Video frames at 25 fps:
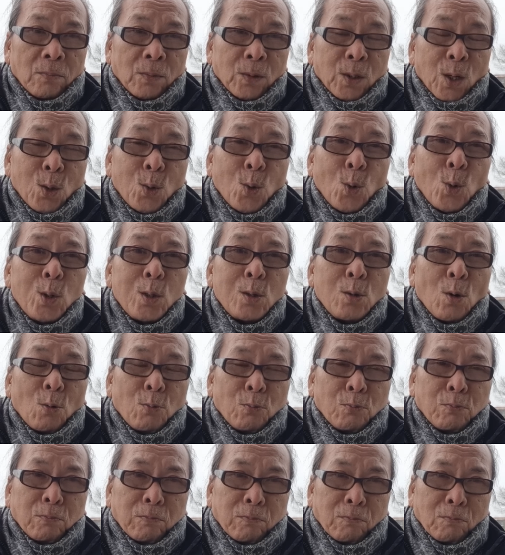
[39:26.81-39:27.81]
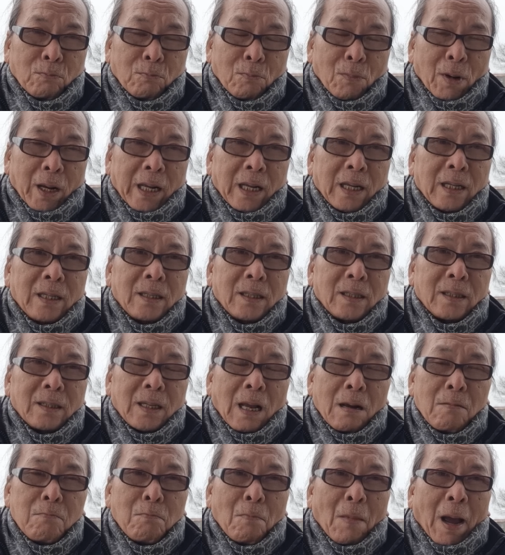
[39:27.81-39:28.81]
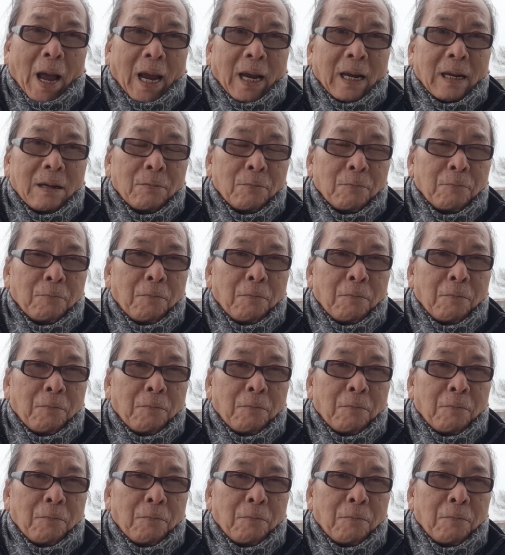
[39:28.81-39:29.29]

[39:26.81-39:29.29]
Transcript: thì cuối cùng bị thất bại